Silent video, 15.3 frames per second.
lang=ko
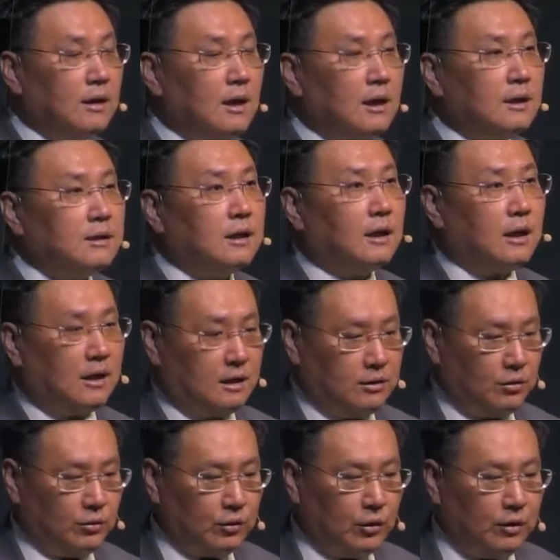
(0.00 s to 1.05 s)
사랑하는
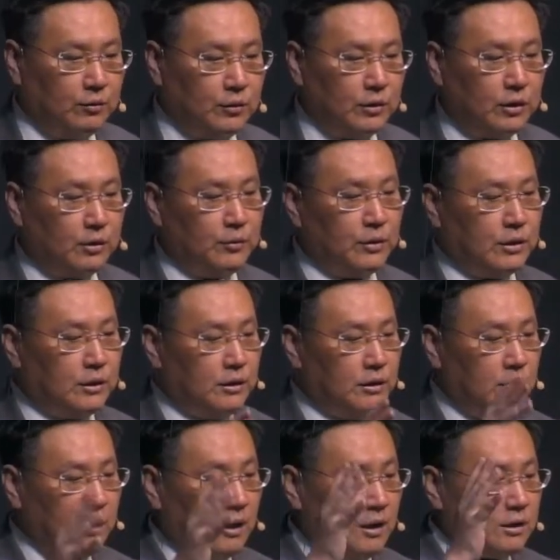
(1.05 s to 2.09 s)
성도 여러분, 여러분들은
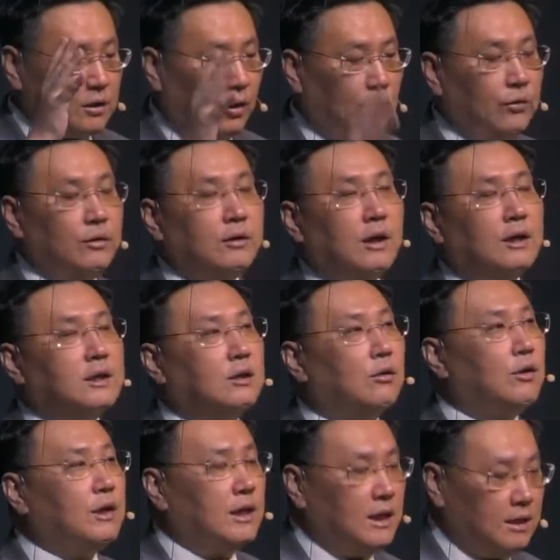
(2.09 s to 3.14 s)

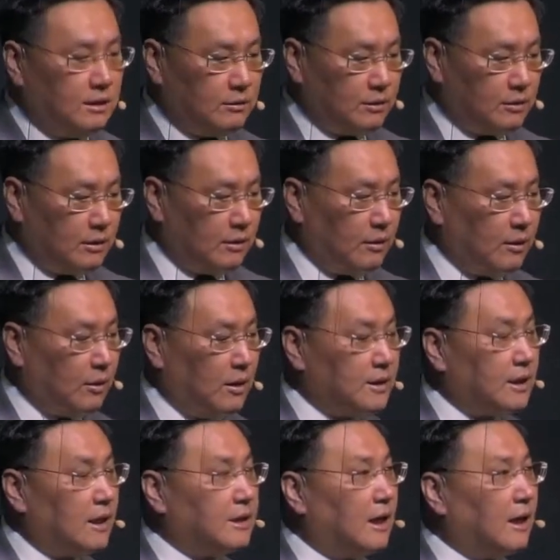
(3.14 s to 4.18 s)
전능하시고 이
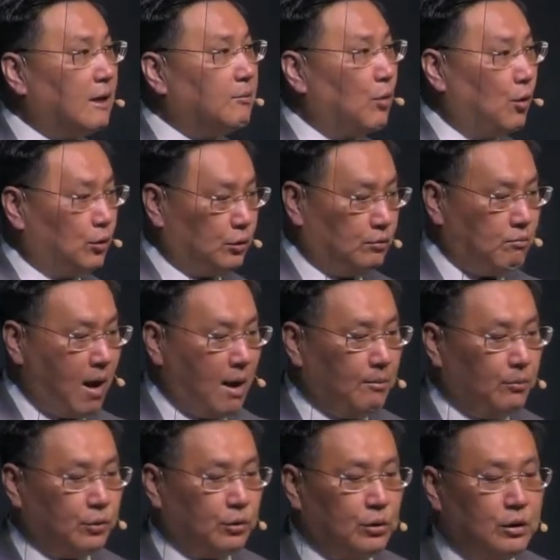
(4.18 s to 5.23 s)
세상의 모든
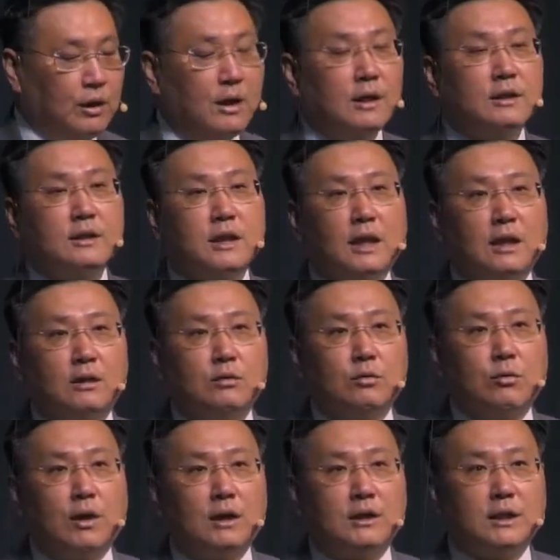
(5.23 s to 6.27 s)
만물을
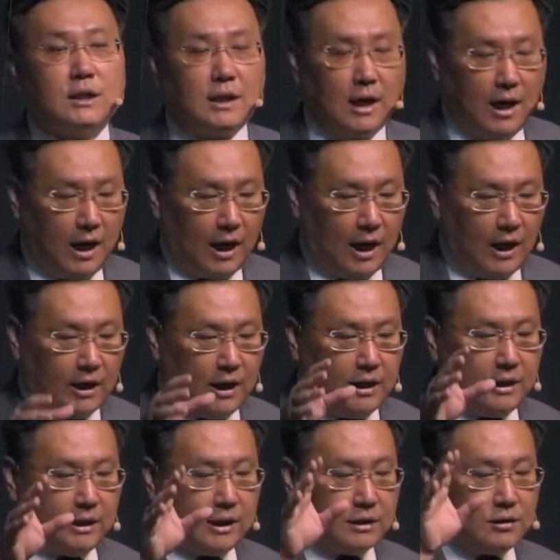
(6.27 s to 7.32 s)
창조하신
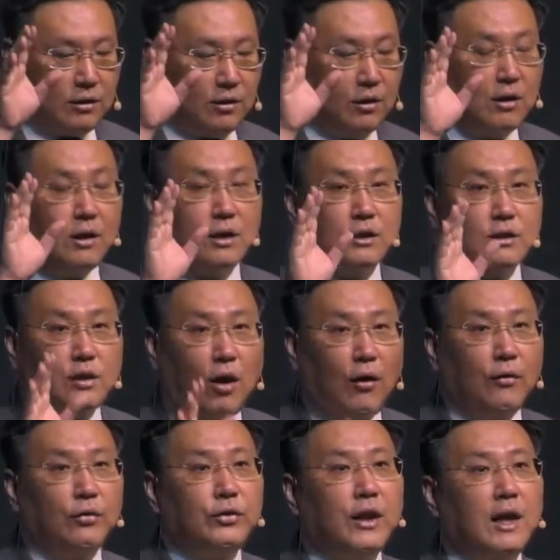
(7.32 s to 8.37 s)
하나님께서
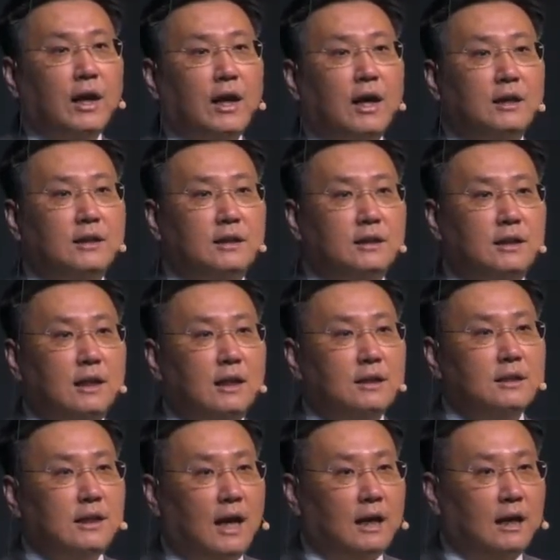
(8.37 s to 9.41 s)
선택하신
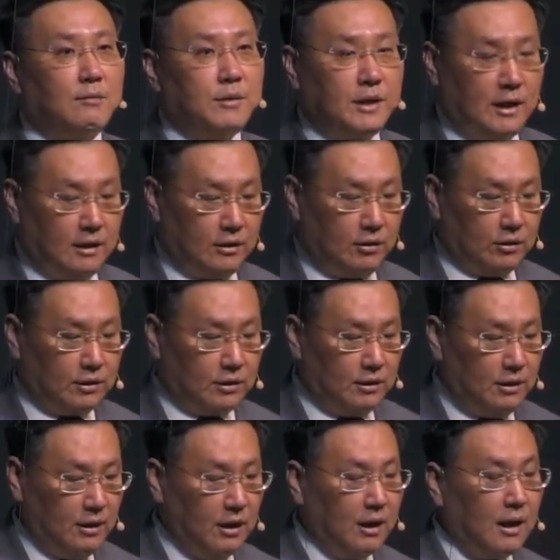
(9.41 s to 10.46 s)
사람이라는
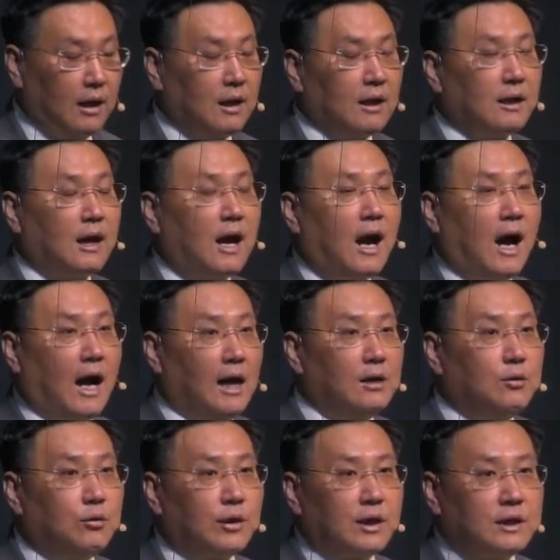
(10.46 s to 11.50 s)
것을
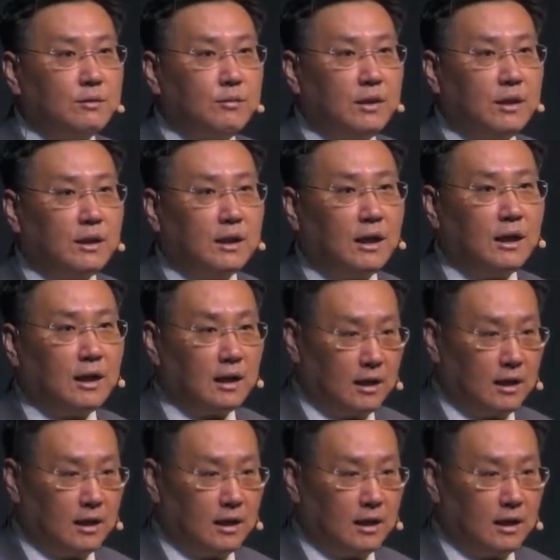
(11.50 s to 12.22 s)
알고 계십니까?